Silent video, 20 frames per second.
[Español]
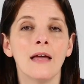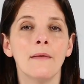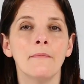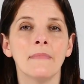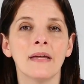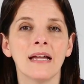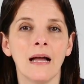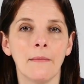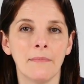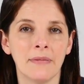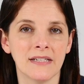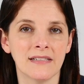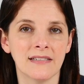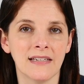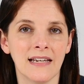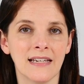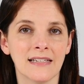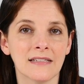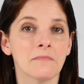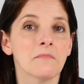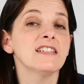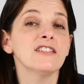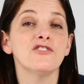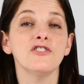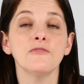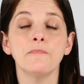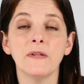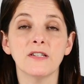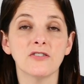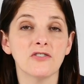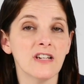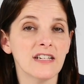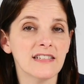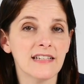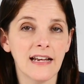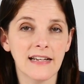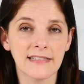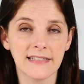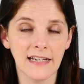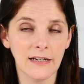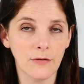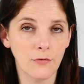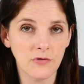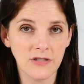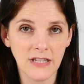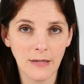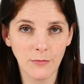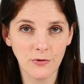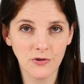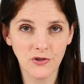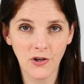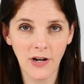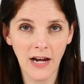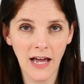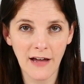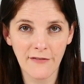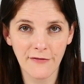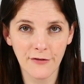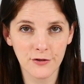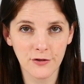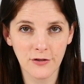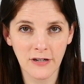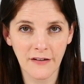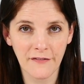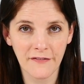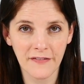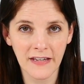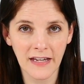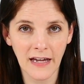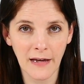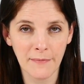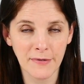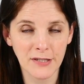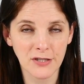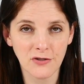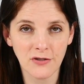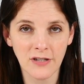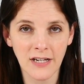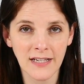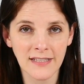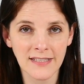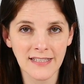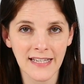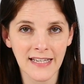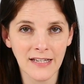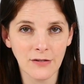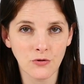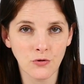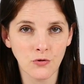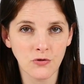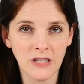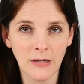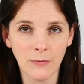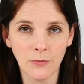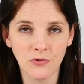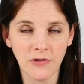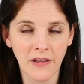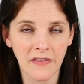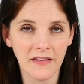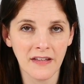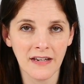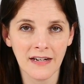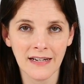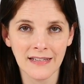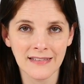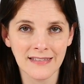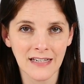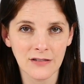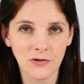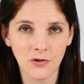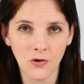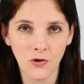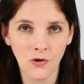megapíxeles. Si sois personas a las que le gusta mucho la fotografía, personas que os gusta mucho hacer retrato